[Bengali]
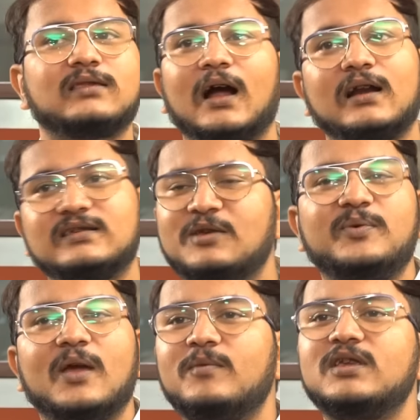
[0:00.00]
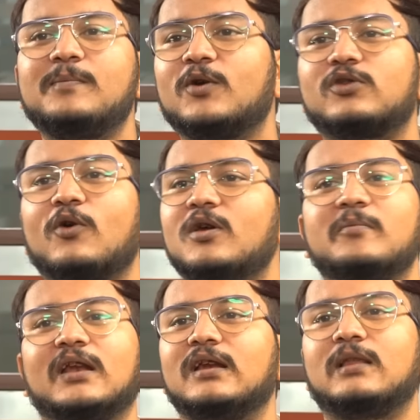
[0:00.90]
না থাকাটা সিপিএম বিজেপি কোথাও
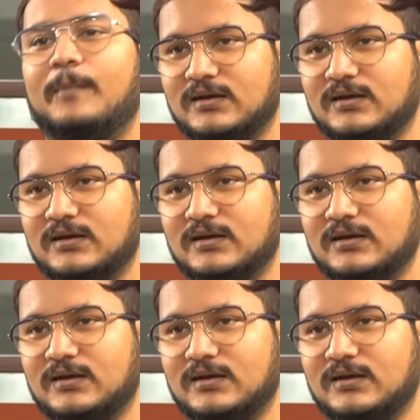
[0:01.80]
গিয়ে মেনে নিতে